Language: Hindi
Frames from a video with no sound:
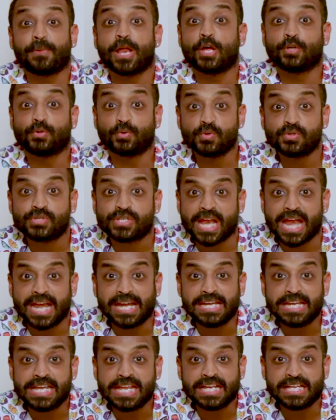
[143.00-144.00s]
अपना दूसरा
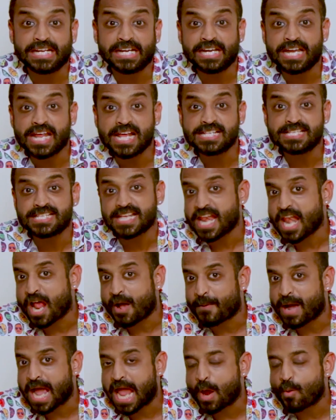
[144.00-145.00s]
इंग्रेडिएंट्स है
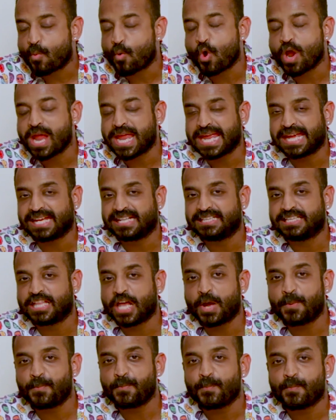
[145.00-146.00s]
ना भाई वो
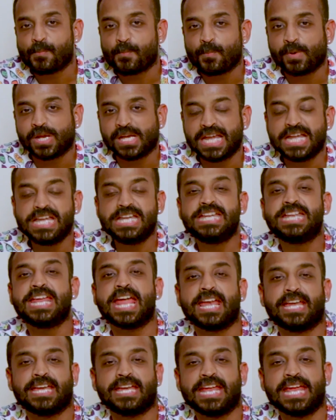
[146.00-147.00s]
एकदम
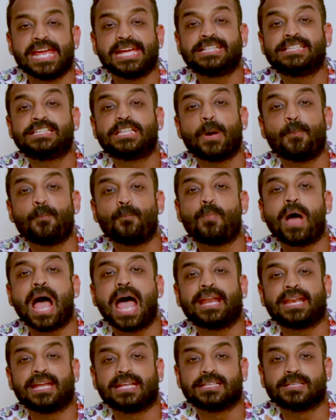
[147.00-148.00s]
इंडियन एकदम
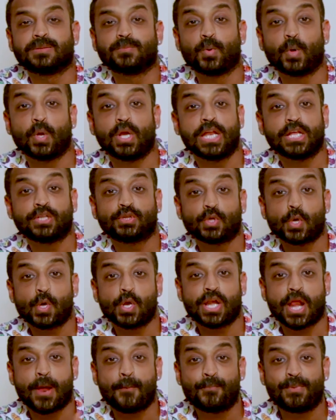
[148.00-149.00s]
भारत बोले तो
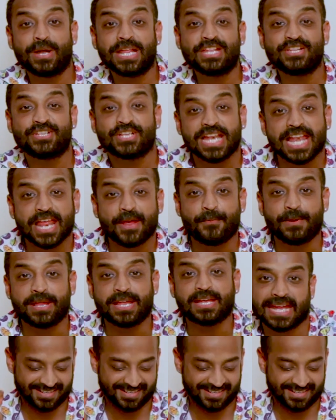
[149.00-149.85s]
रबड़ी जलेबी